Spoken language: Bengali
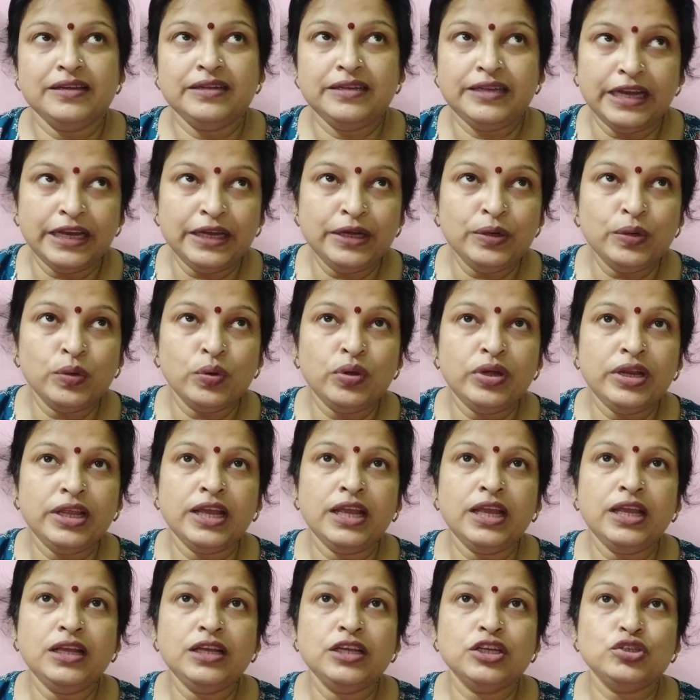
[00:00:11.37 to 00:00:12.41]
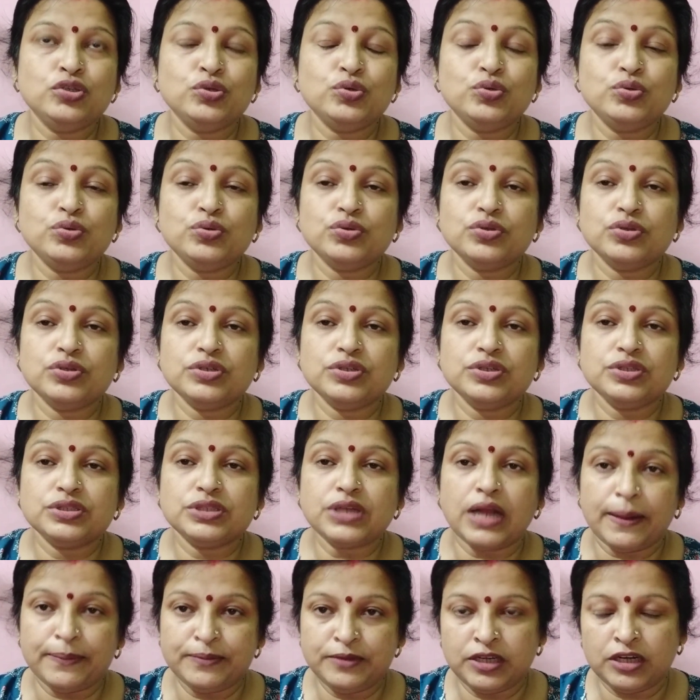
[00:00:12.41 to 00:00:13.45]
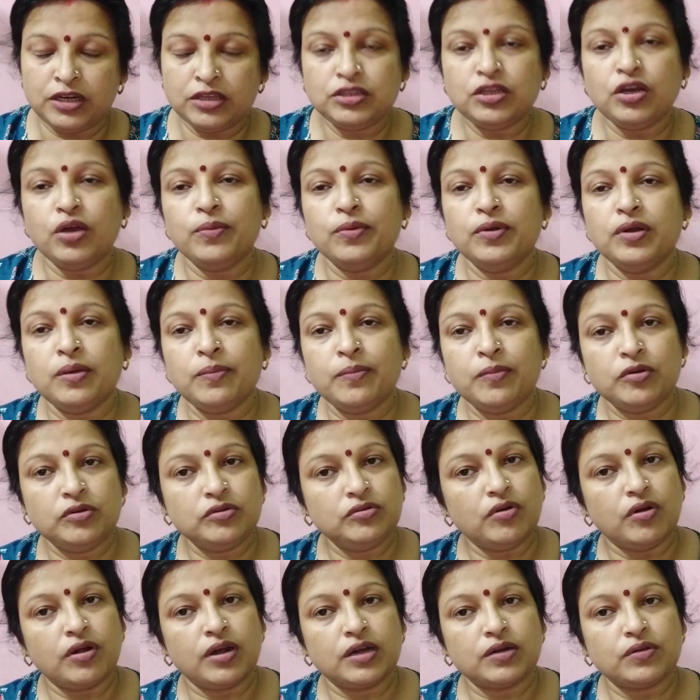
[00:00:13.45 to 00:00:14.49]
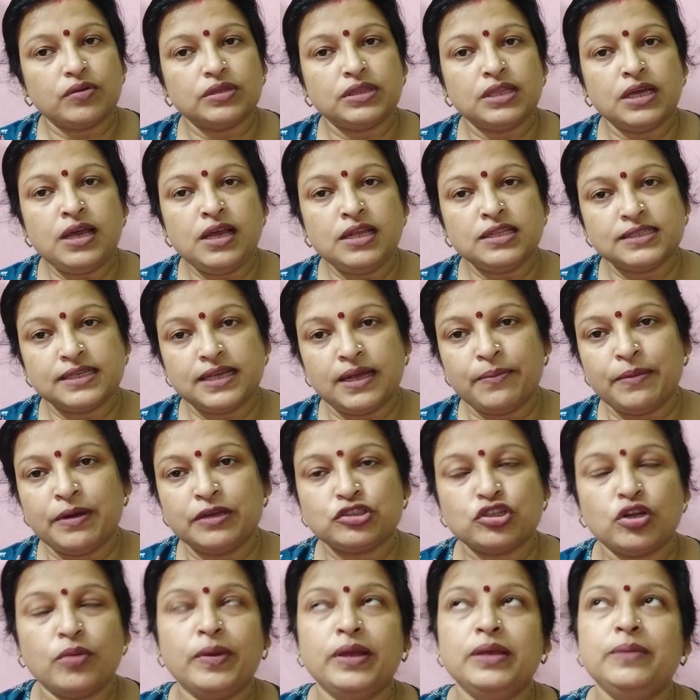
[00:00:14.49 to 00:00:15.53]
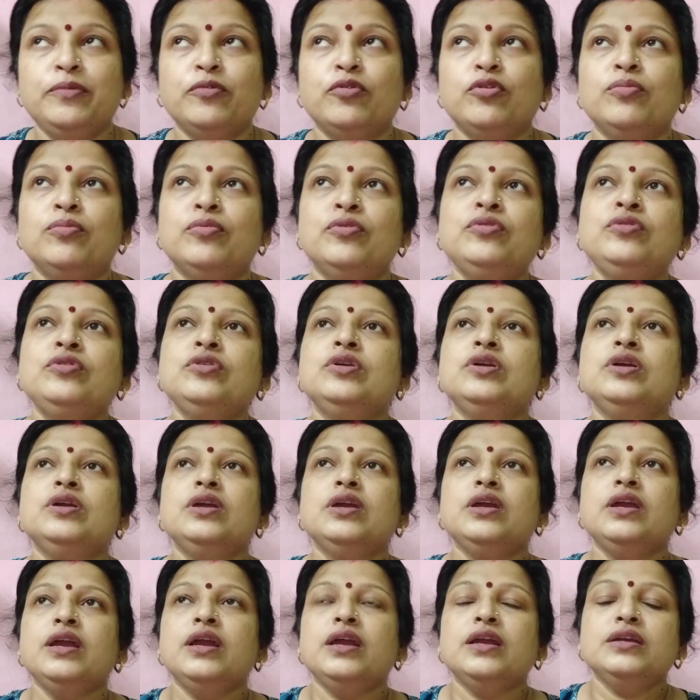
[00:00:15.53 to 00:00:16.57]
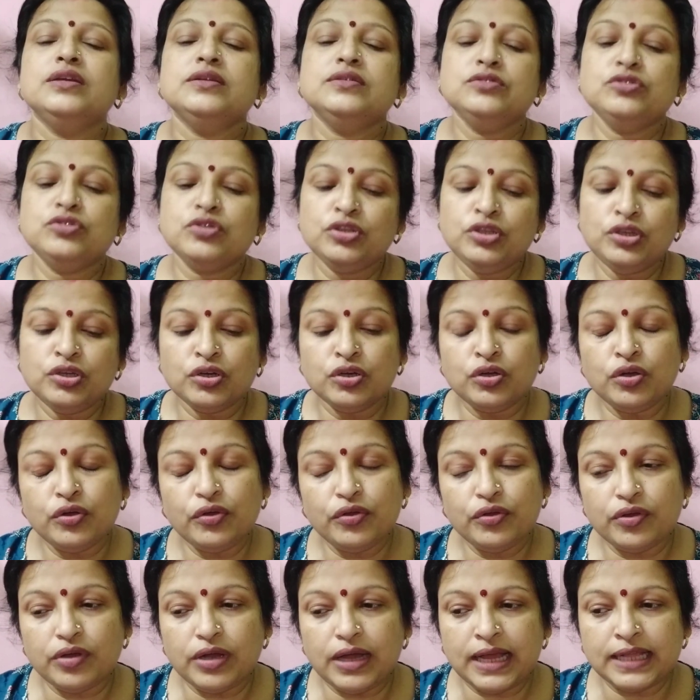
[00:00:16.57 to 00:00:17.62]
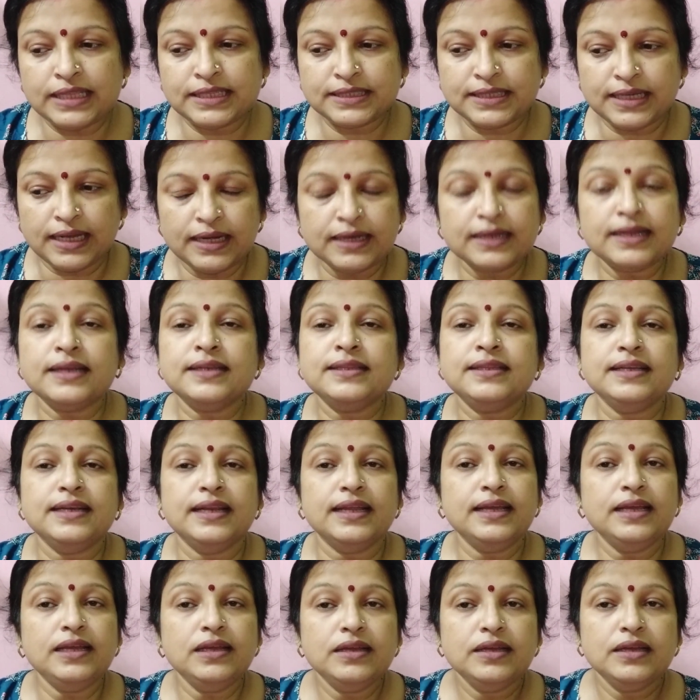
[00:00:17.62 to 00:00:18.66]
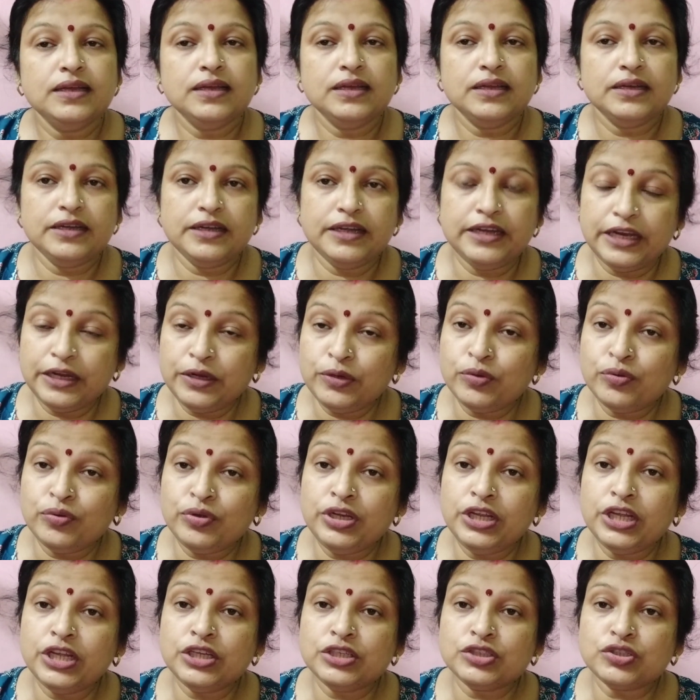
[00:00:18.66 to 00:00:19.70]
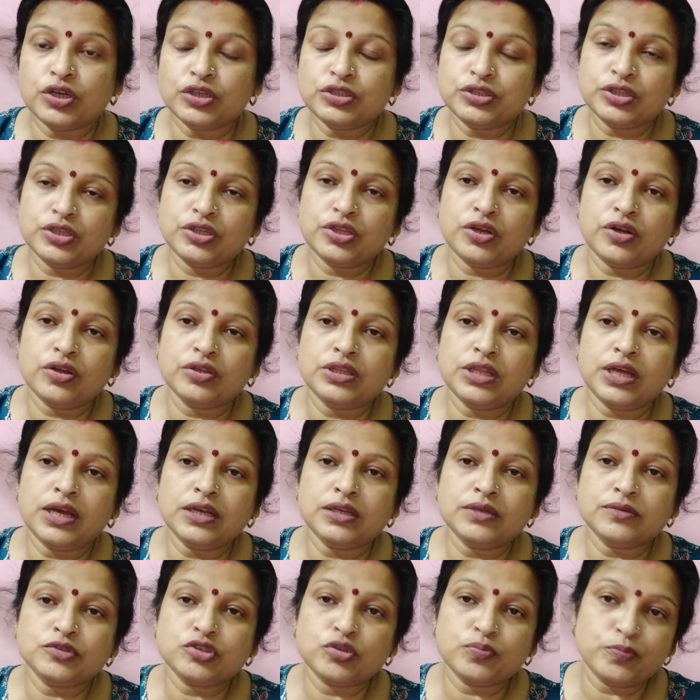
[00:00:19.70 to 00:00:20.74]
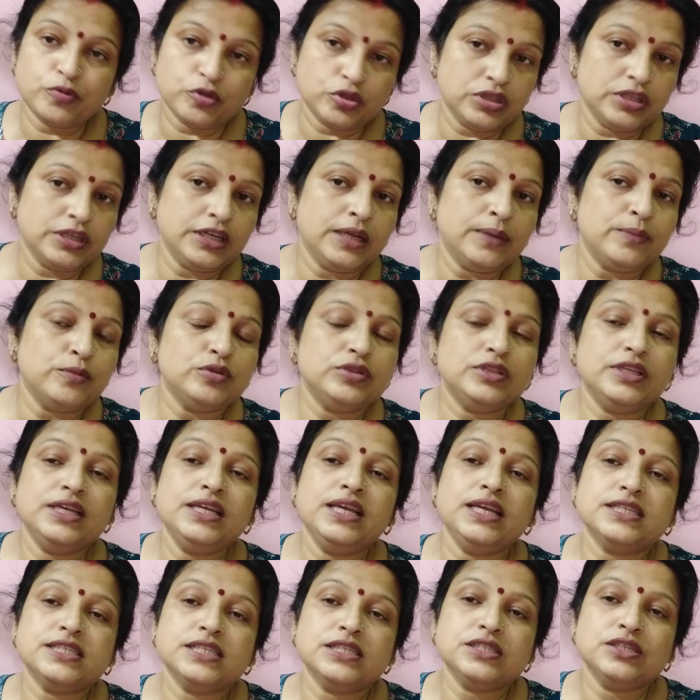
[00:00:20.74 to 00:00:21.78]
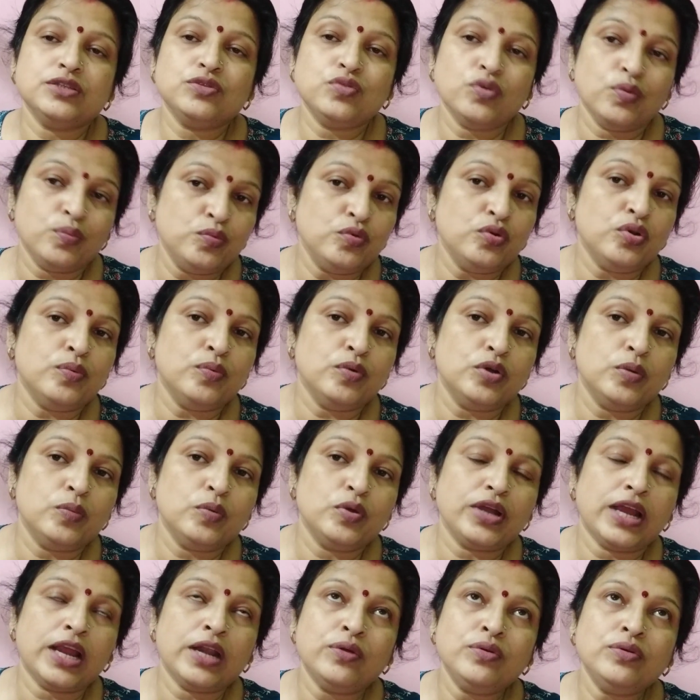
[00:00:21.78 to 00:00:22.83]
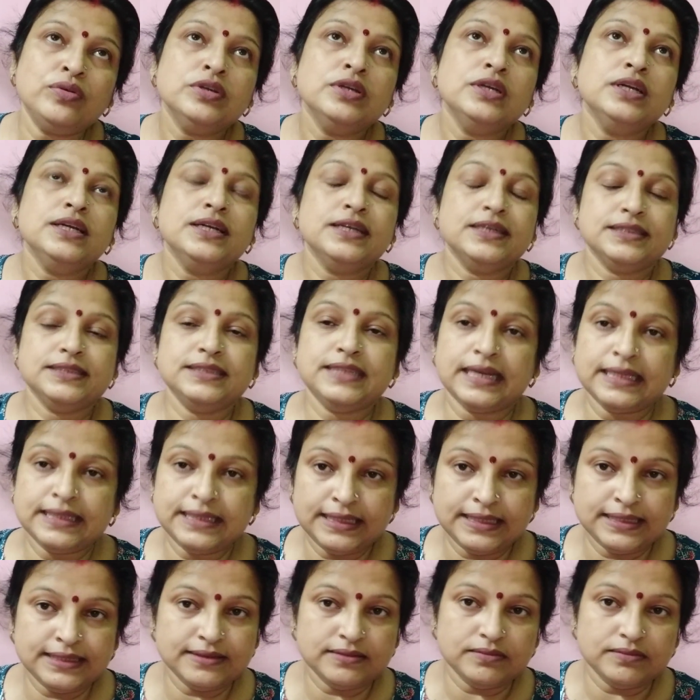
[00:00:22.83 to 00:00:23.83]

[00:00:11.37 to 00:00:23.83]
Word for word: ডেঙ্গু নিয়ে কিছু সাবধানতা অবলম্বন করার কথা আজকে আমরা সবাই বলবো যদিও আজকালকার দিনে ডেঙ্গু নিয়ে সচেতনতা প্রত্যেকের মধ্যেই এসেছে তবুও বলবো কেন যাতে